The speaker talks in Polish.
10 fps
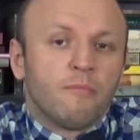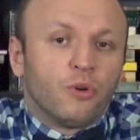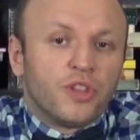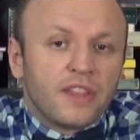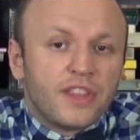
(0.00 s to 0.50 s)

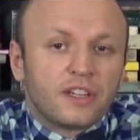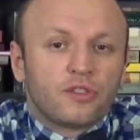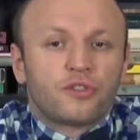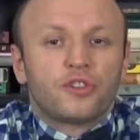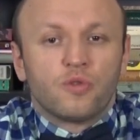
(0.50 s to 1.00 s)
Podatek
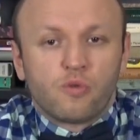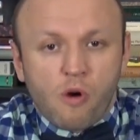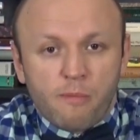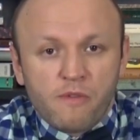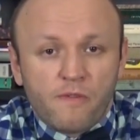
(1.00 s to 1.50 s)
dotyczył
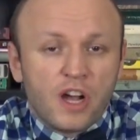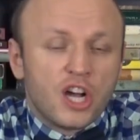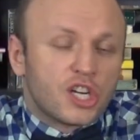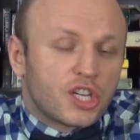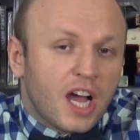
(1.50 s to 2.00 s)
chłopów,
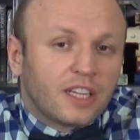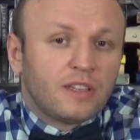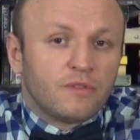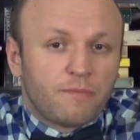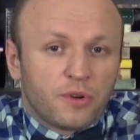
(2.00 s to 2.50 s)

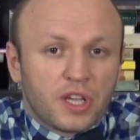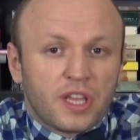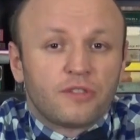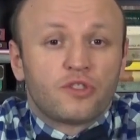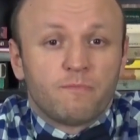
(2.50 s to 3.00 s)
szlachtę
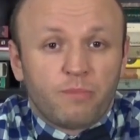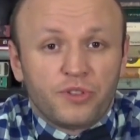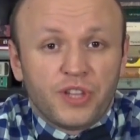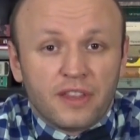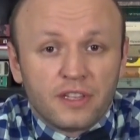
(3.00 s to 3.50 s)
nieposiadającą
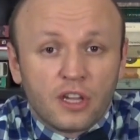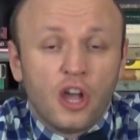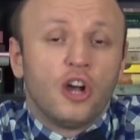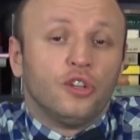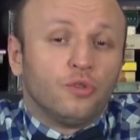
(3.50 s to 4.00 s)

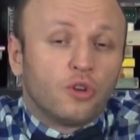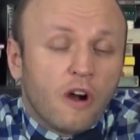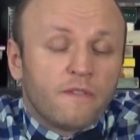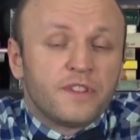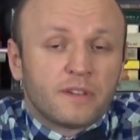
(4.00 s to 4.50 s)
poddanych,
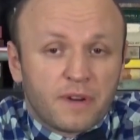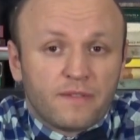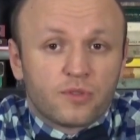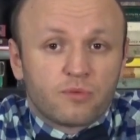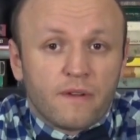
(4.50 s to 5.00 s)
duchownych
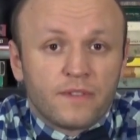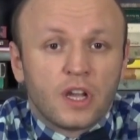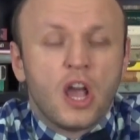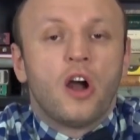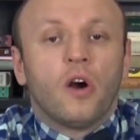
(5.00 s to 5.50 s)
prawosławnych
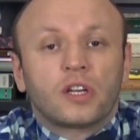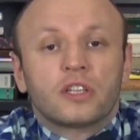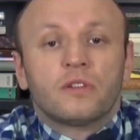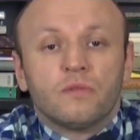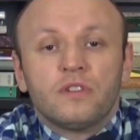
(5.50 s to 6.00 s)

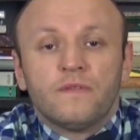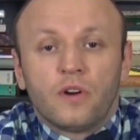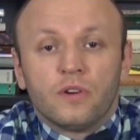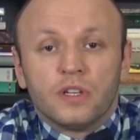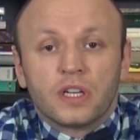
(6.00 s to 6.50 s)
oraz ludzi
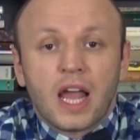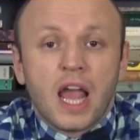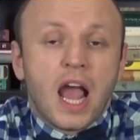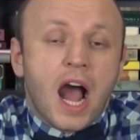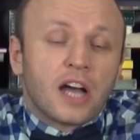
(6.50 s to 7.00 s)
wolnych
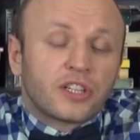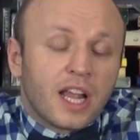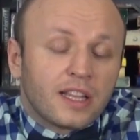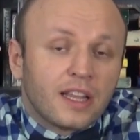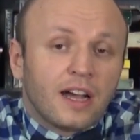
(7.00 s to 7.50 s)
a
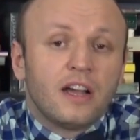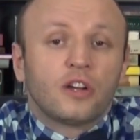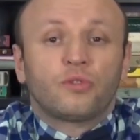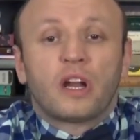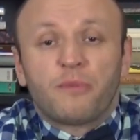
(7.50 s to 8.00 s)
szatla,
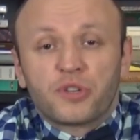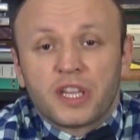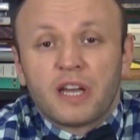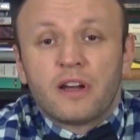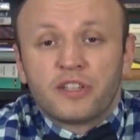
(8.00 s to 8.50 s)
która
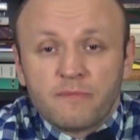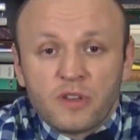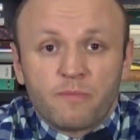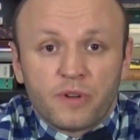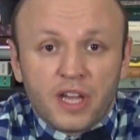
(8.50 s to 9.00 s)
posiadała ziemię
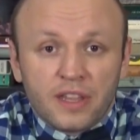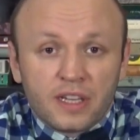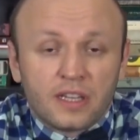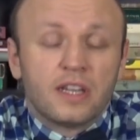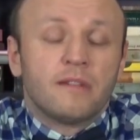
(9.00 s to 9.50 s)
i
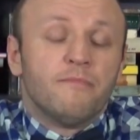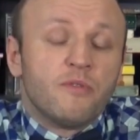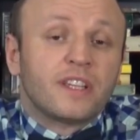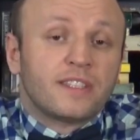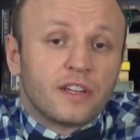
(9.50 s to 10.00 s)
podanych,
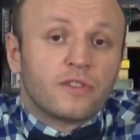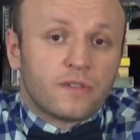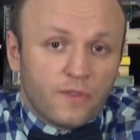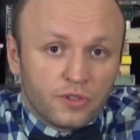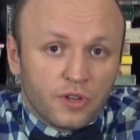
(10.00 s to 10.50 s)
była z niego
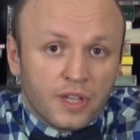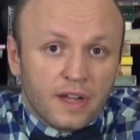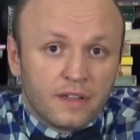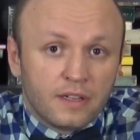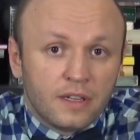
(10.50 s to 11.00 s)
zwolniona.
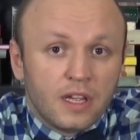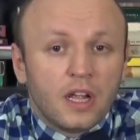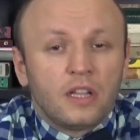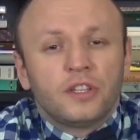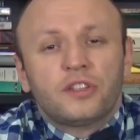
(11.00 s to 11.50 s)

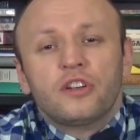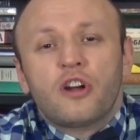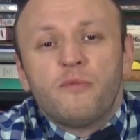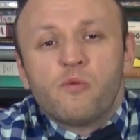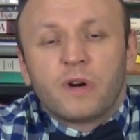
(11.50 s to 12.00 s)
Nie tylko był